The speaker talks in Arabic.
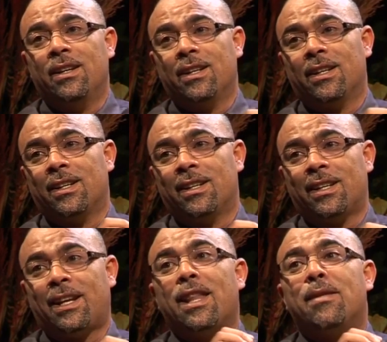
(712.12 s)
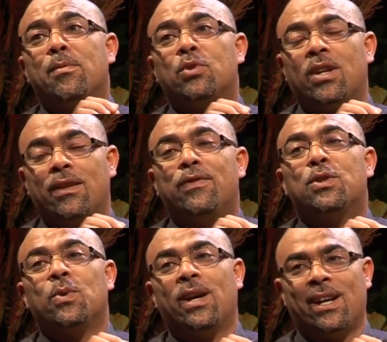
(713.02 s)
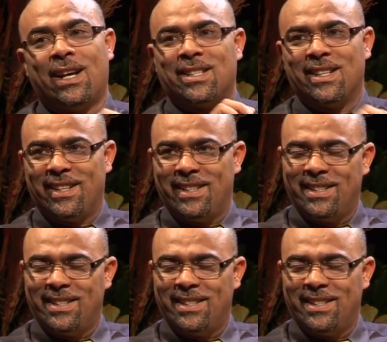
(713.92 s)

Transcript: آه، كان ثم مشكله في السؤال اصلا نعم